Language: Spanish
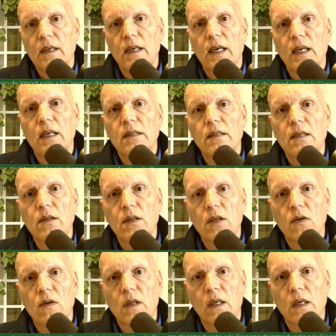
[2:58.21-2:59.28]
en el
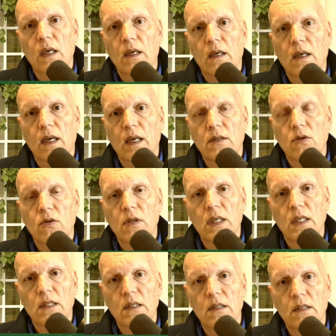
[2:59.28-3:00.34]
sentido de que eh, Gaston
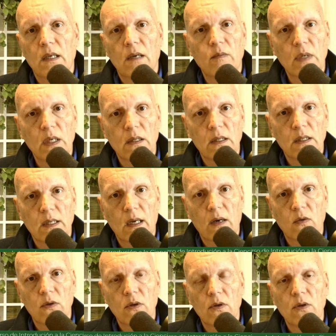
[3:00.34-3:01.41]
Nassens también
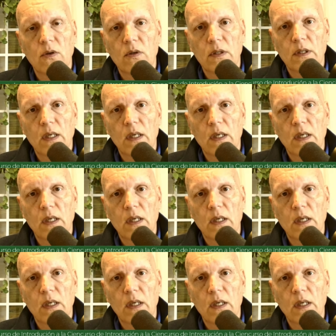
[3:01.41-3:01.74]
desarrolló,